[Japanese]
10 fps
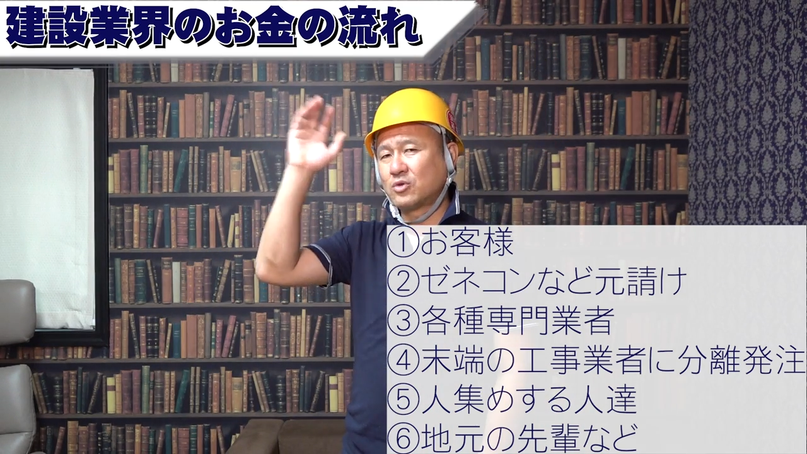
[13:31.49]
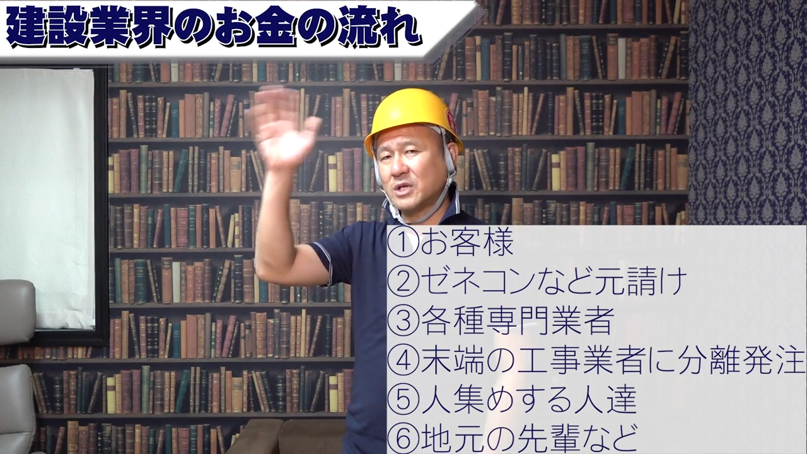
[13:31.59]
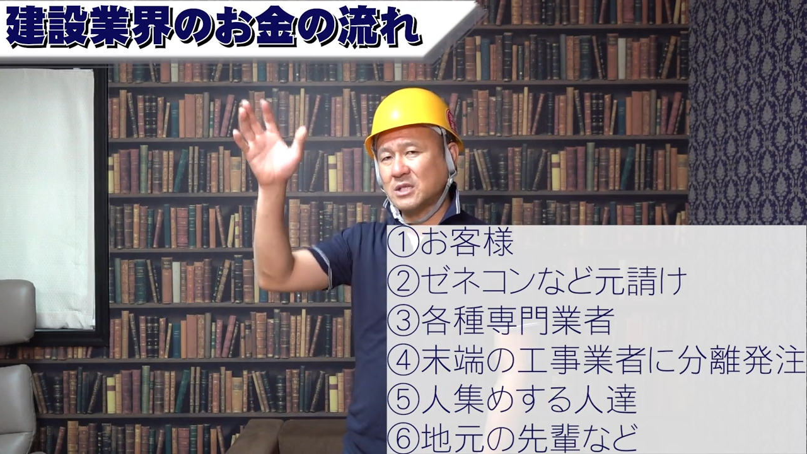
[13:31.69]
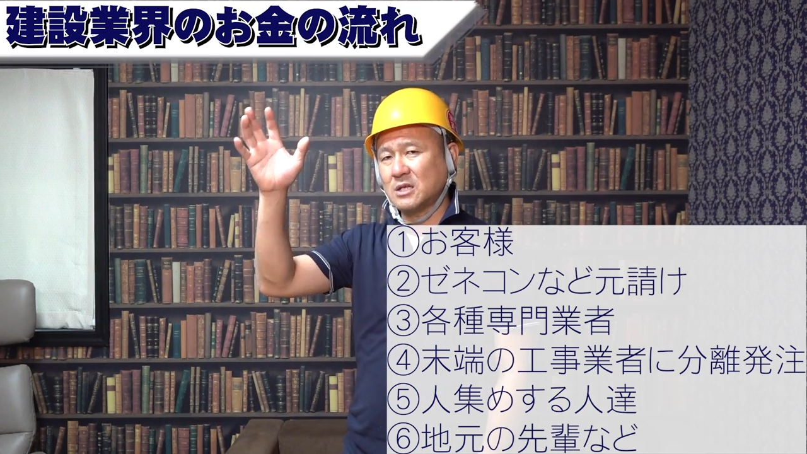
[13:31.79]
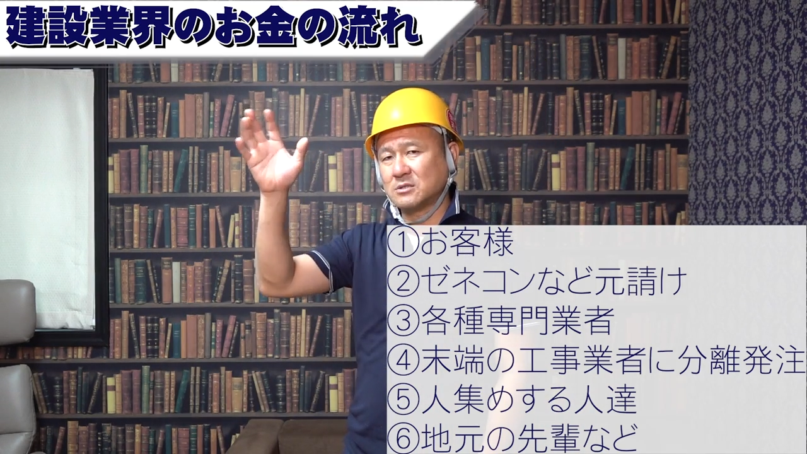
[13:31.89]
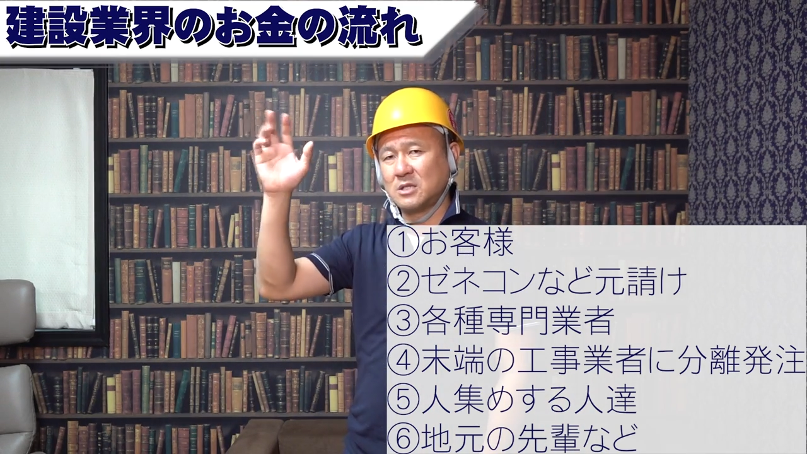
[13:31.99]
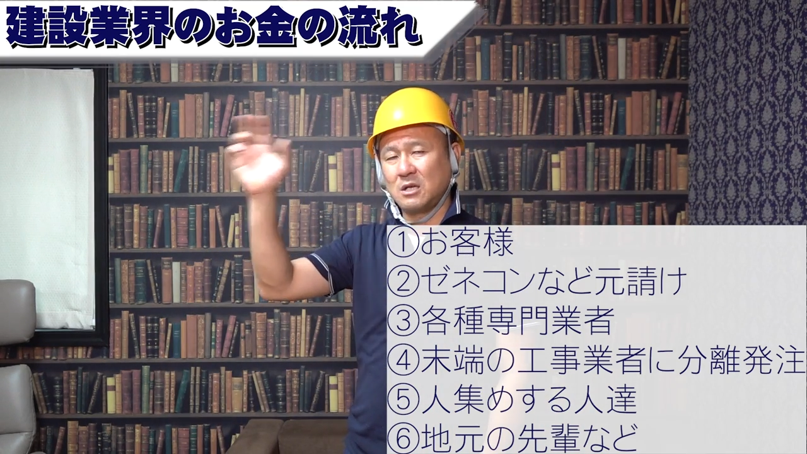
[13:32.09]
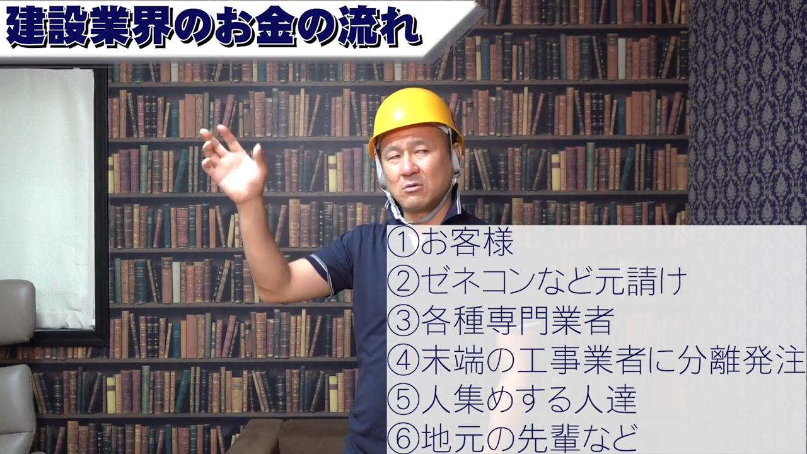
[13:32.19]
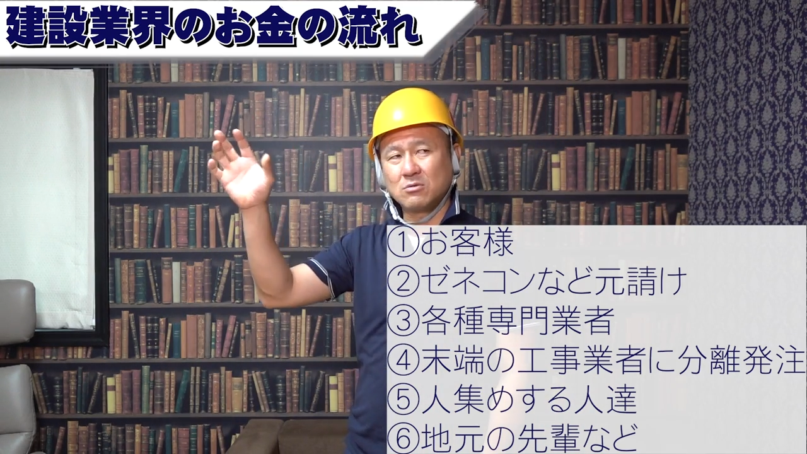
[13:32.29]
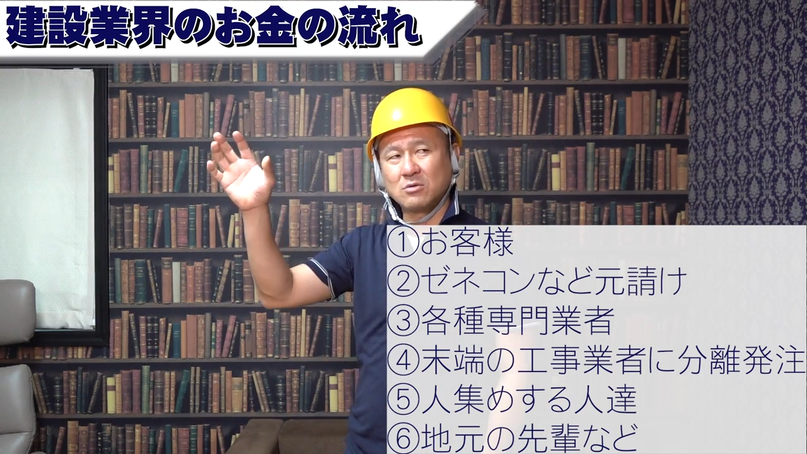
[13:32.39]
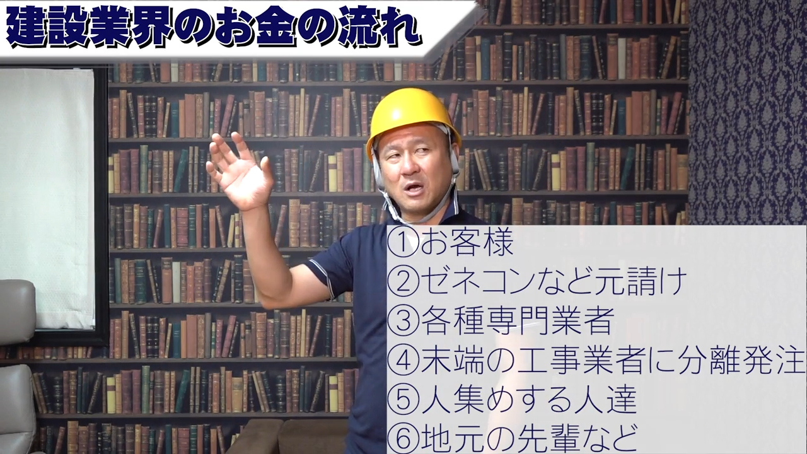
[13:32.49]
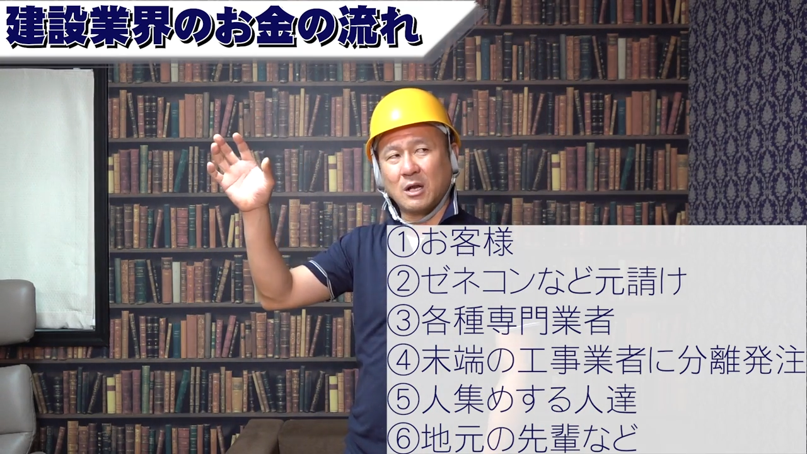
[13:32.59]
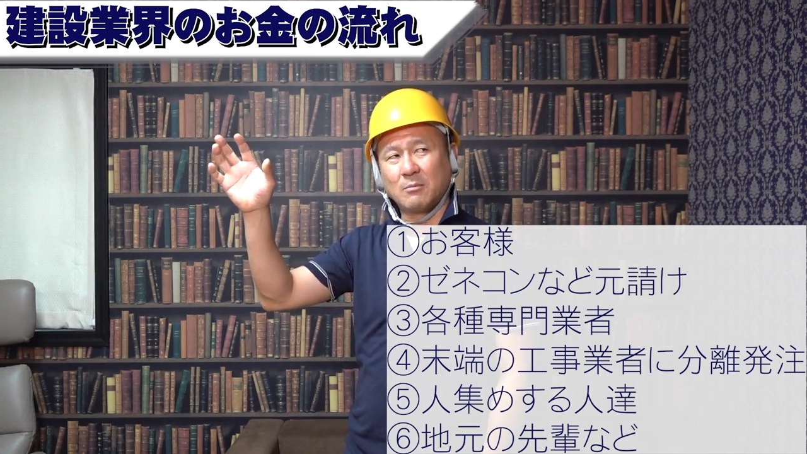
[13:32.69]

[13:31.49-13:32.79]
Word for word: 請けさん、ゼネコンとかね、